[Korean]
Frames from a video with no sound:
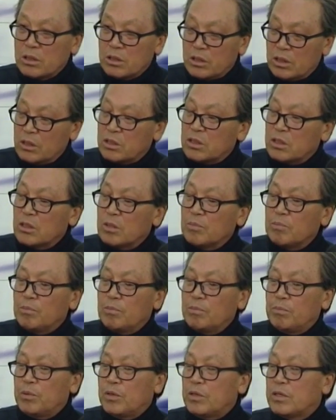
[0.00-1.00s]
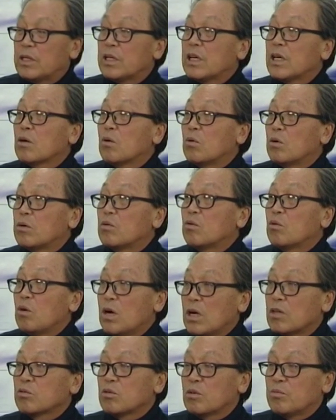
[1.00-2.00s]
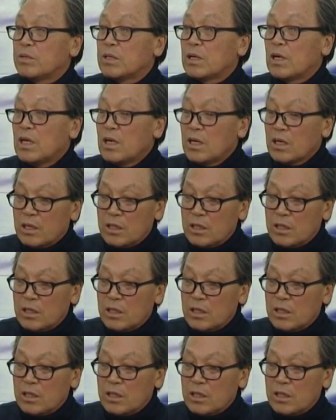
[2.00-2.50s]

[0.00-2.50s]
직접 번역에 온 황소입니다. 네.